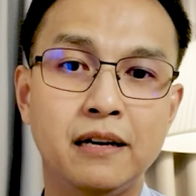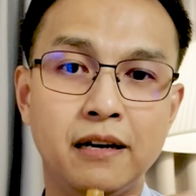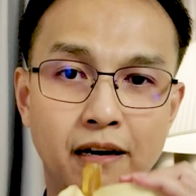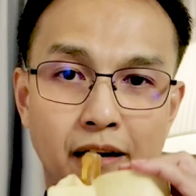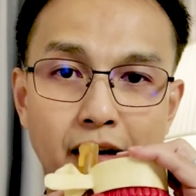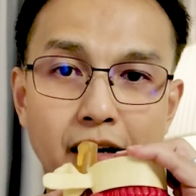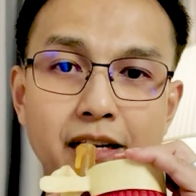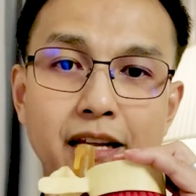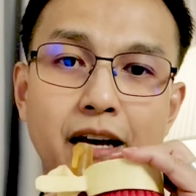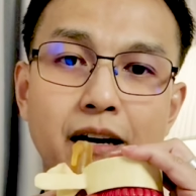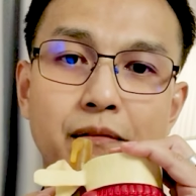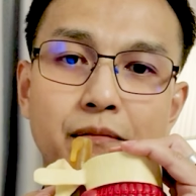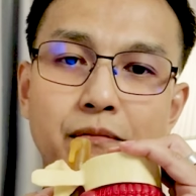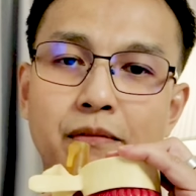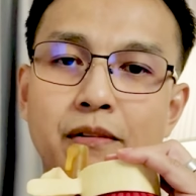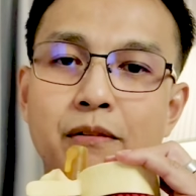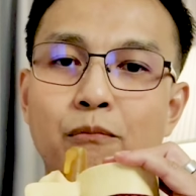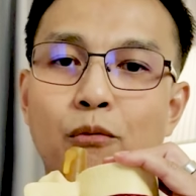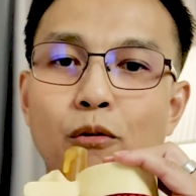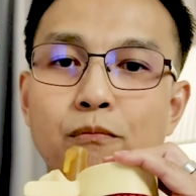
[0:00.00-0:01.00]
เออเนี่ย
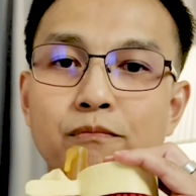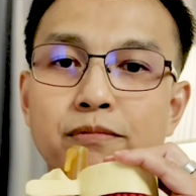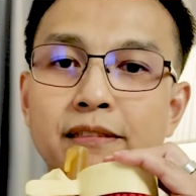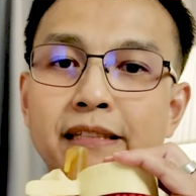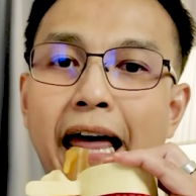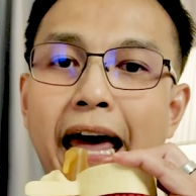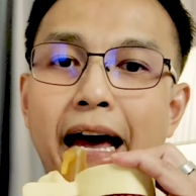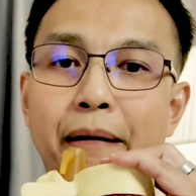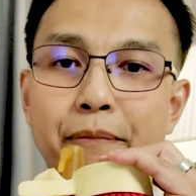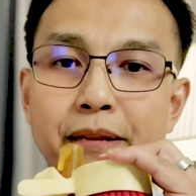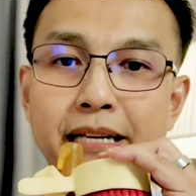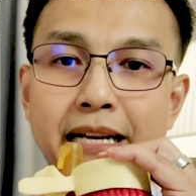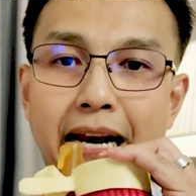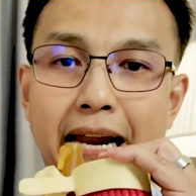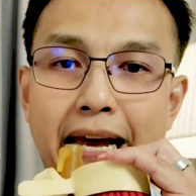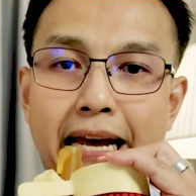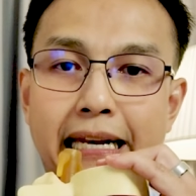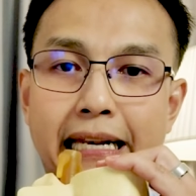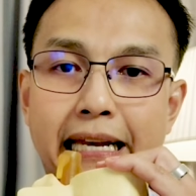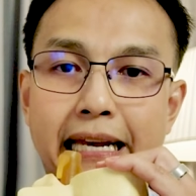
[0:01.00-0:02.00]
ผมแตกเป็นเกร
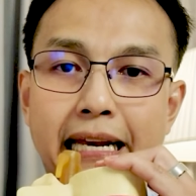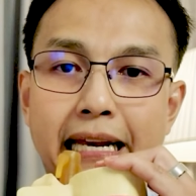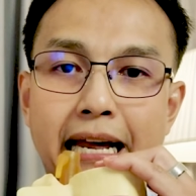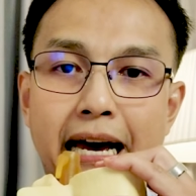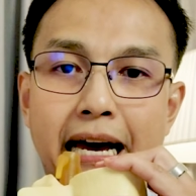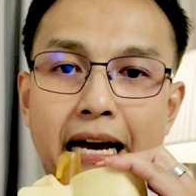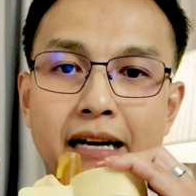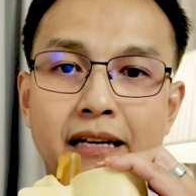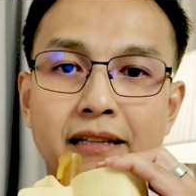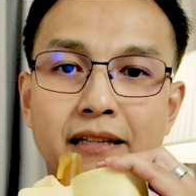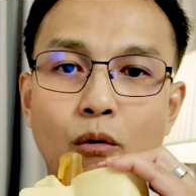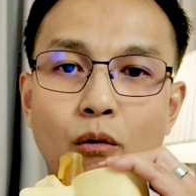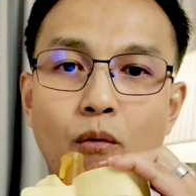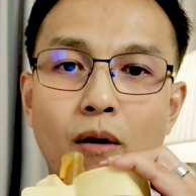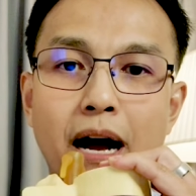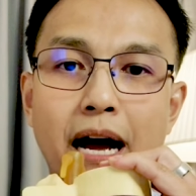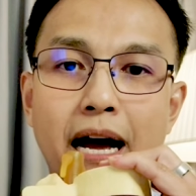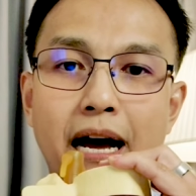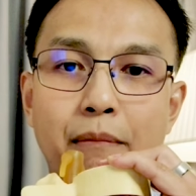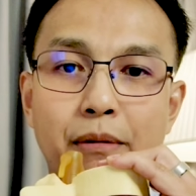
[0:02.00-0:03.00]
ดนี้นะ แต่ว่า
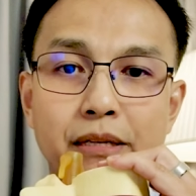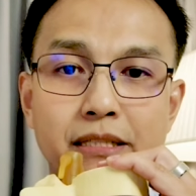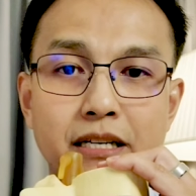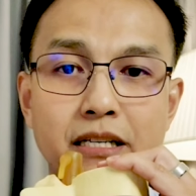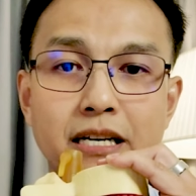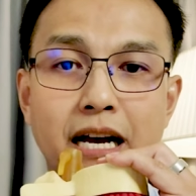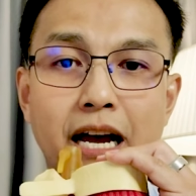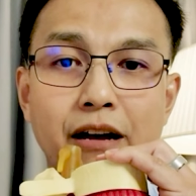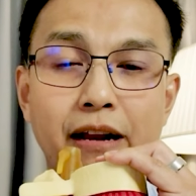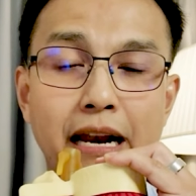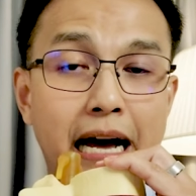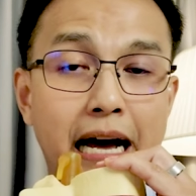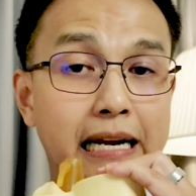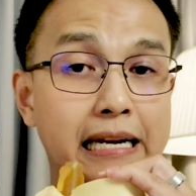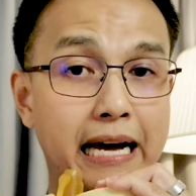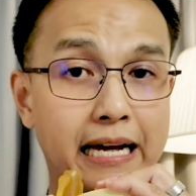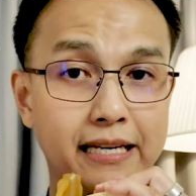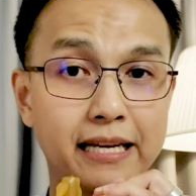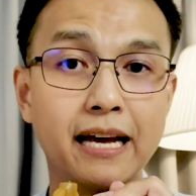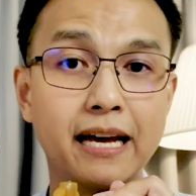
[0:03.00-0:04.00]
มันจะใช้เวลา
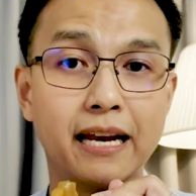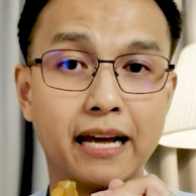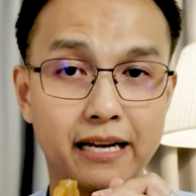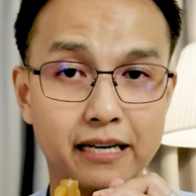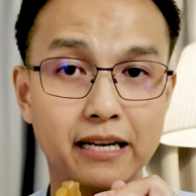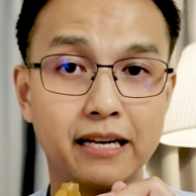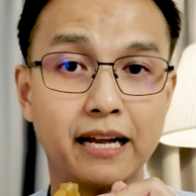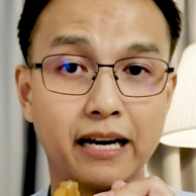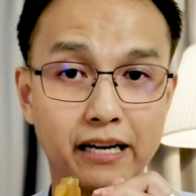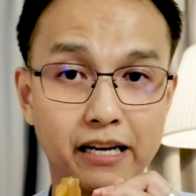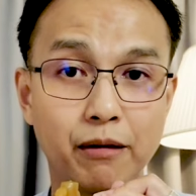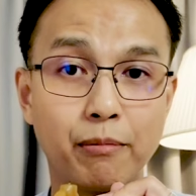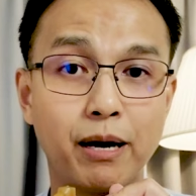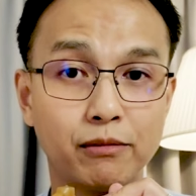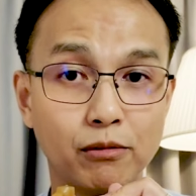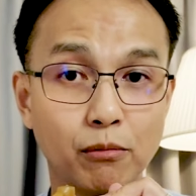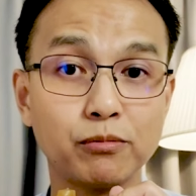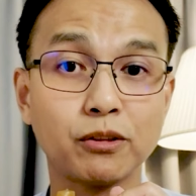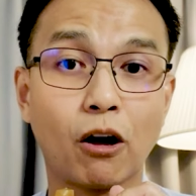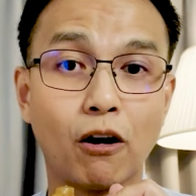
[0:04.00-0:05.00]
นานแค่ไหนนี่นักกายภาพ
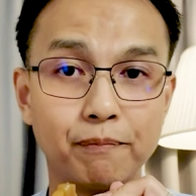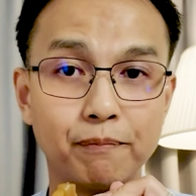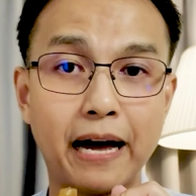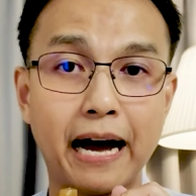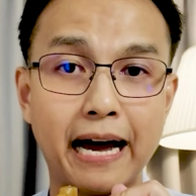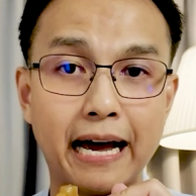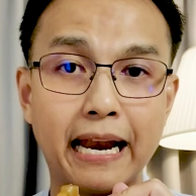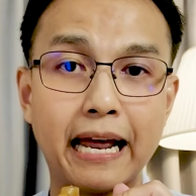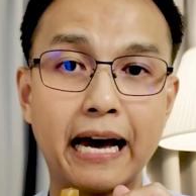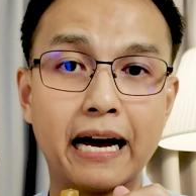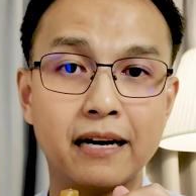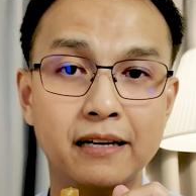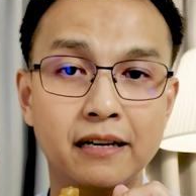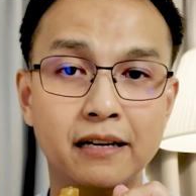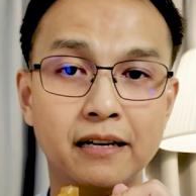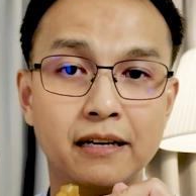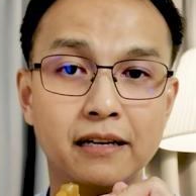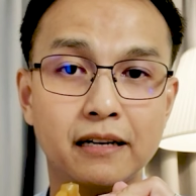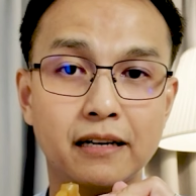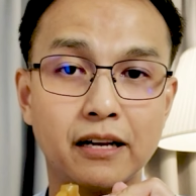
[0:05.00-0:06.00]
ต้องตอบได้ละ
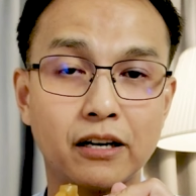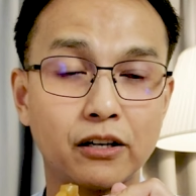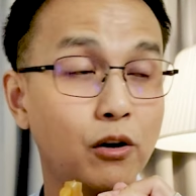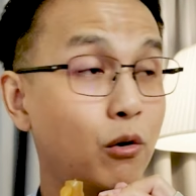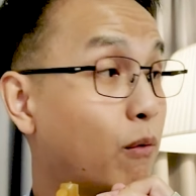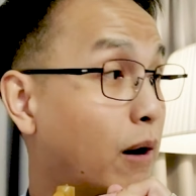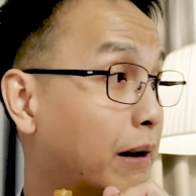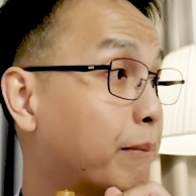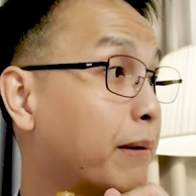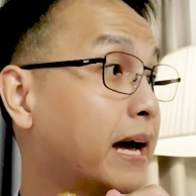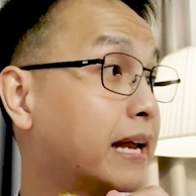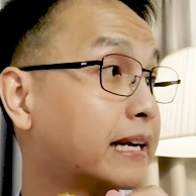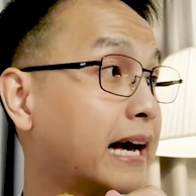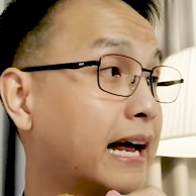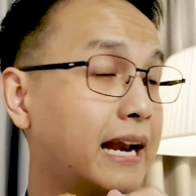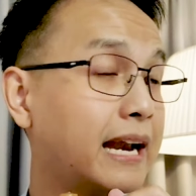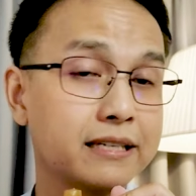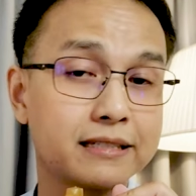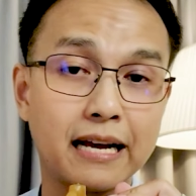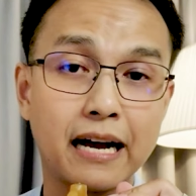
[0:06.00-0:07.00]
แล้วก็ต้องวางแผนการ
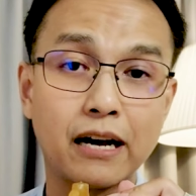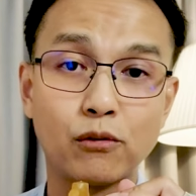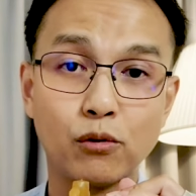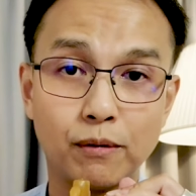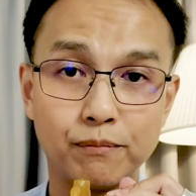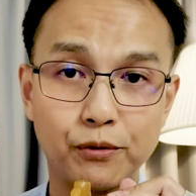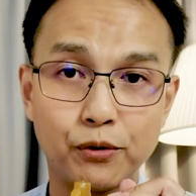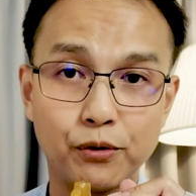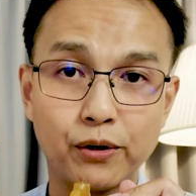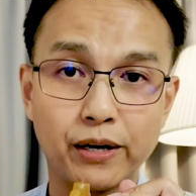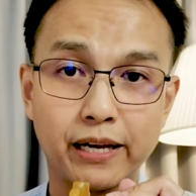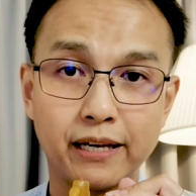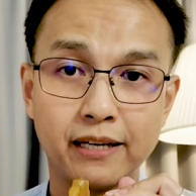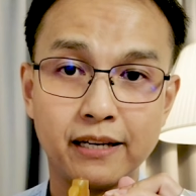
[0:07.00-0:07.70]
รักษาร่วมด้วย